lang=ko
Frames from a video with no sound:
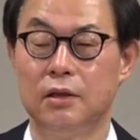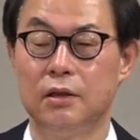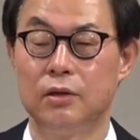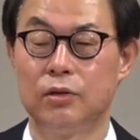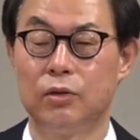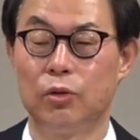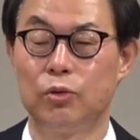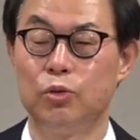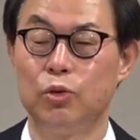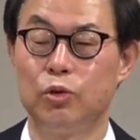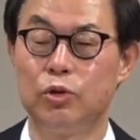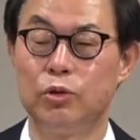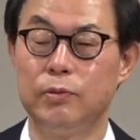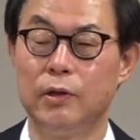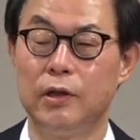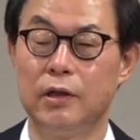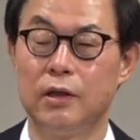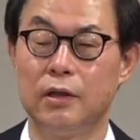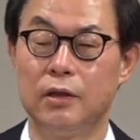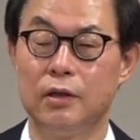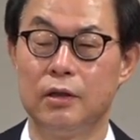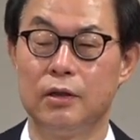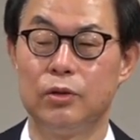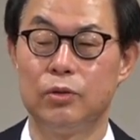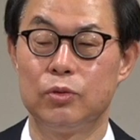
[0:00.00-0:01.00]
저도
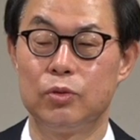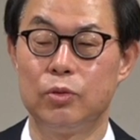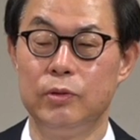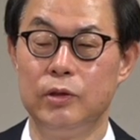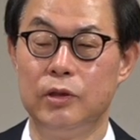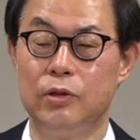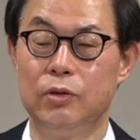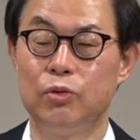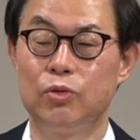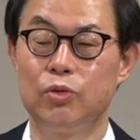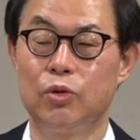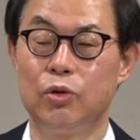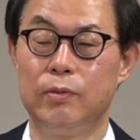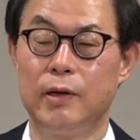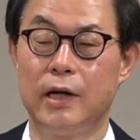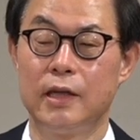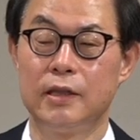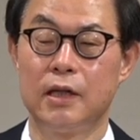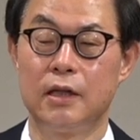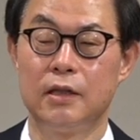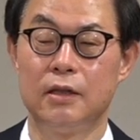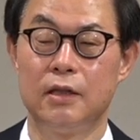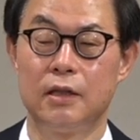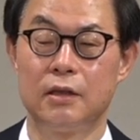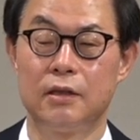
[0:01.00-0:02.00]
요즘에 좀 이런 쪽을 많이
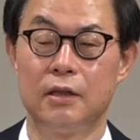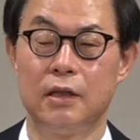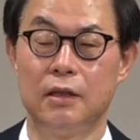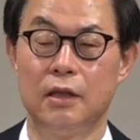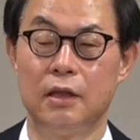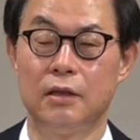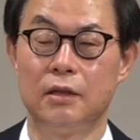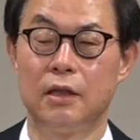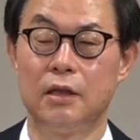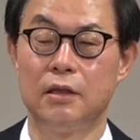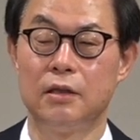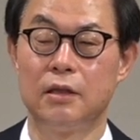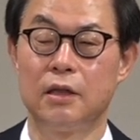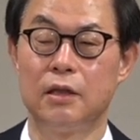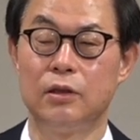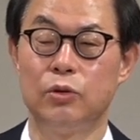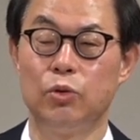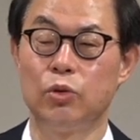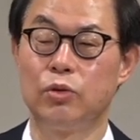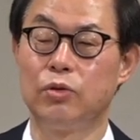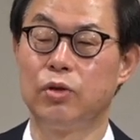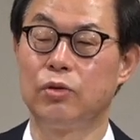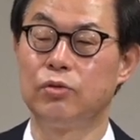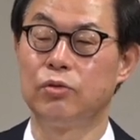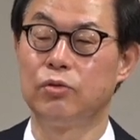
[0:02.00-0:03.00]
하는 것 같아요. 옛날에 제가
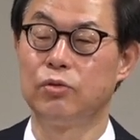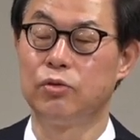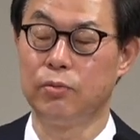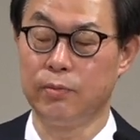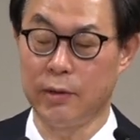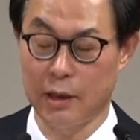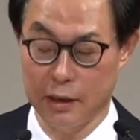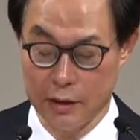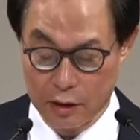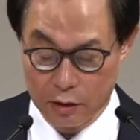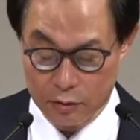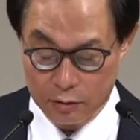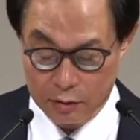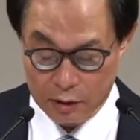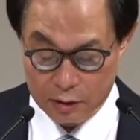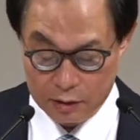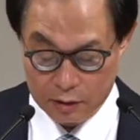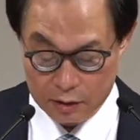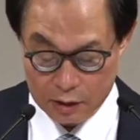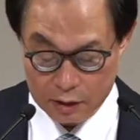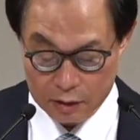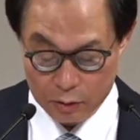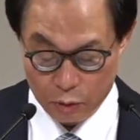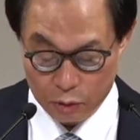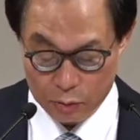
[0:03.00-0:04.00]
요청도 좀 많이 하고
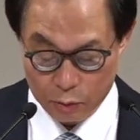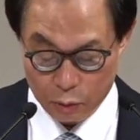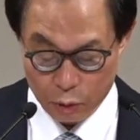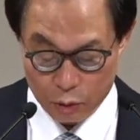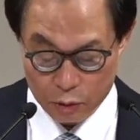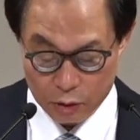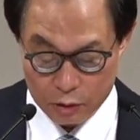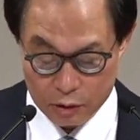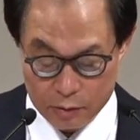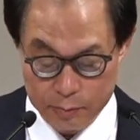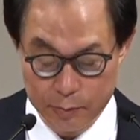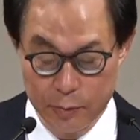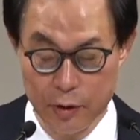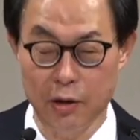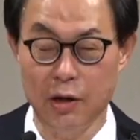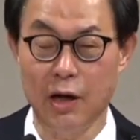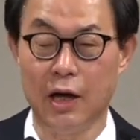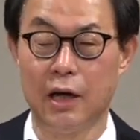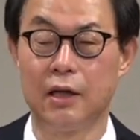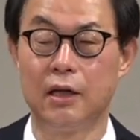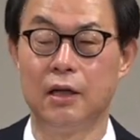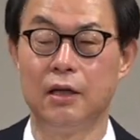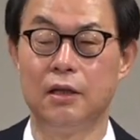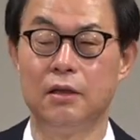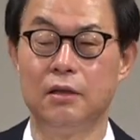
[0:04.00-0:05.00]
그랬는데 요즘 요청 별로
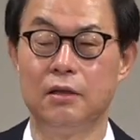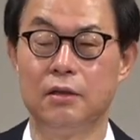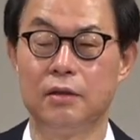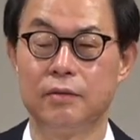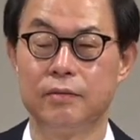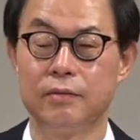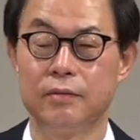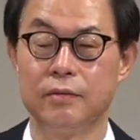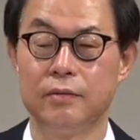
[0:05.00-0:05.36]
안 해요.